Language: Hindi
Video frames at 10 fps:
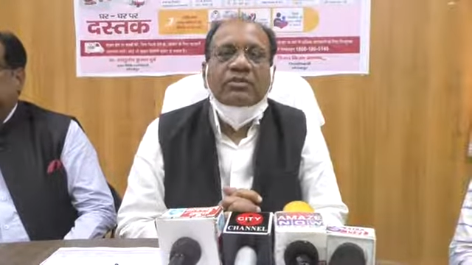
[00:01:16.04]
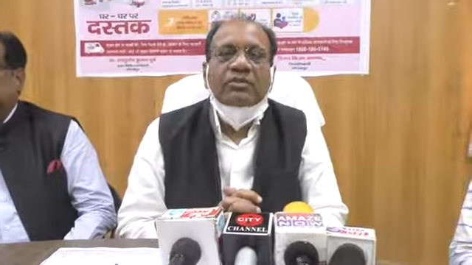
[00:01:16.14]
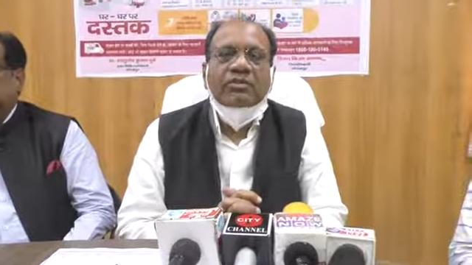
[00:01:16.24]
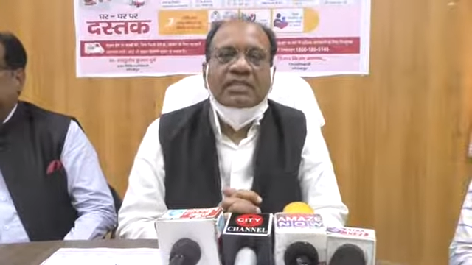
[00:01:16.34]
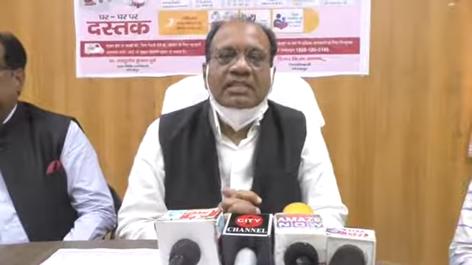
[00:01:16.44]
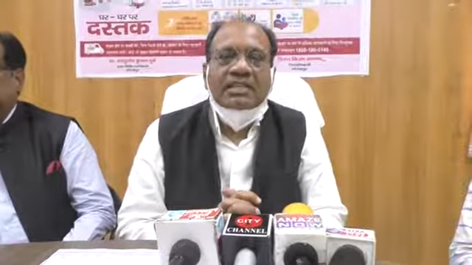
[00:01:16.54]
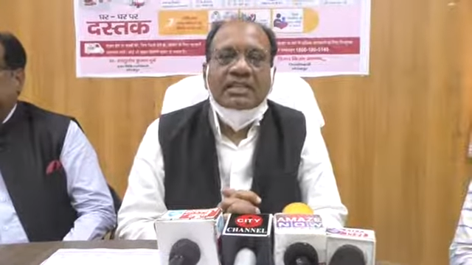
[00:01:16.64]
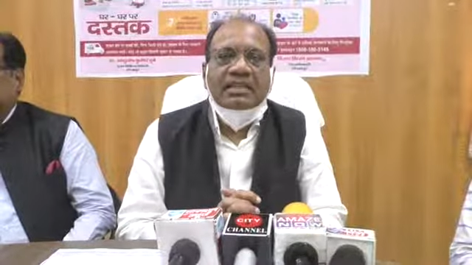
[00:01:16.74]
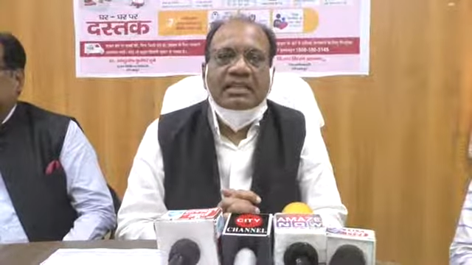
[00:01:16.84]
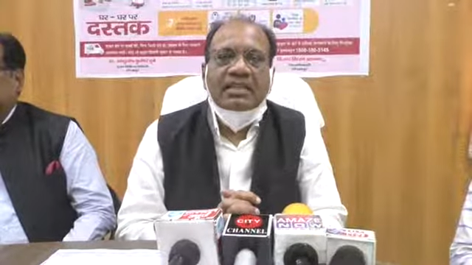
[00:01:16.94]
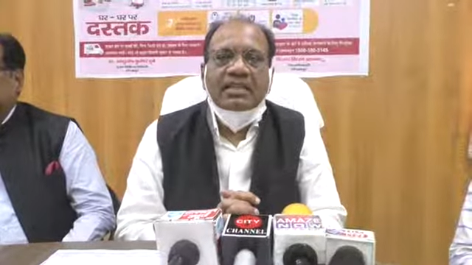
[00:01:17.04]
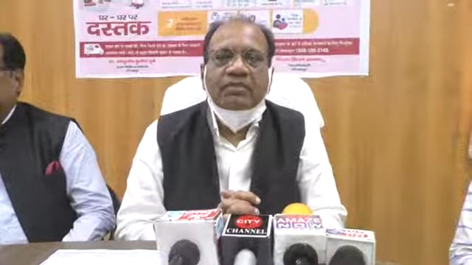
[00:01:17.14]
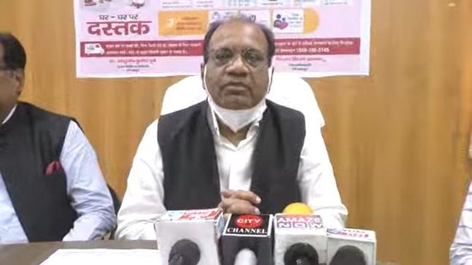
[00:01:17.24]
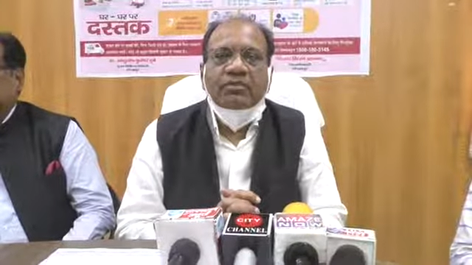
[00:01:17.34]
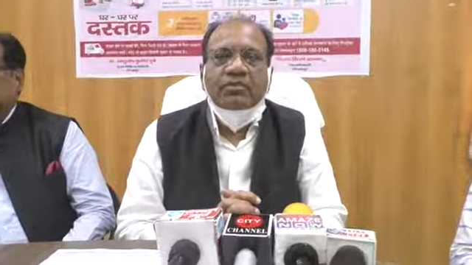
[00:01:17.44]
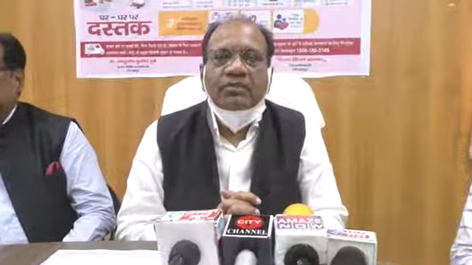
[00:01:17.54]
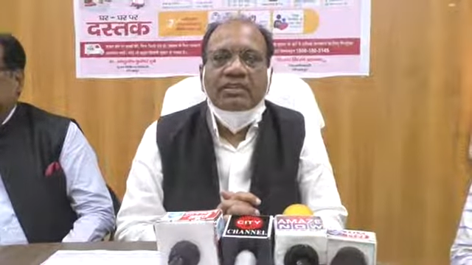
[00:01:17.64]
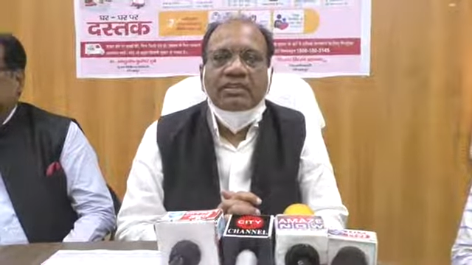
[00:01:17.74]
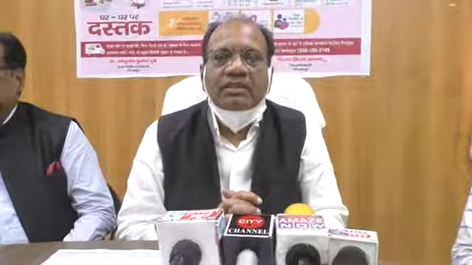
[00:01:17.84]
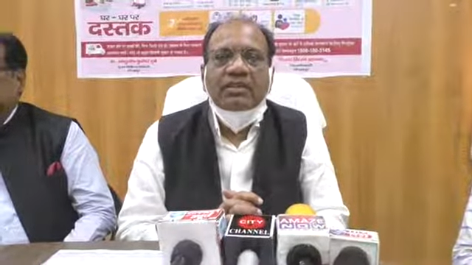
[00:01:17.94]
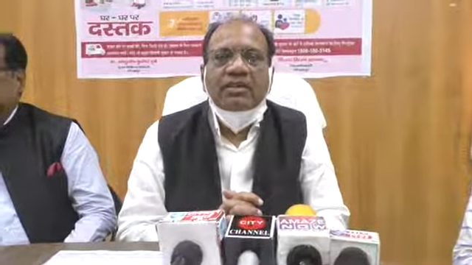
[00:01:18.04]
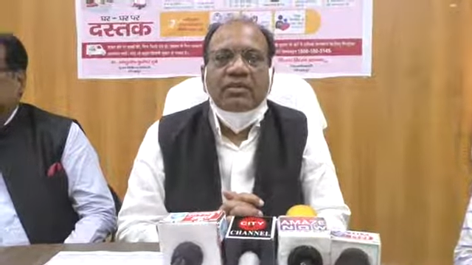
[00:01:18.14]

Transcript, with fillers: लोगों की संख्या तीन अंकों में होती थी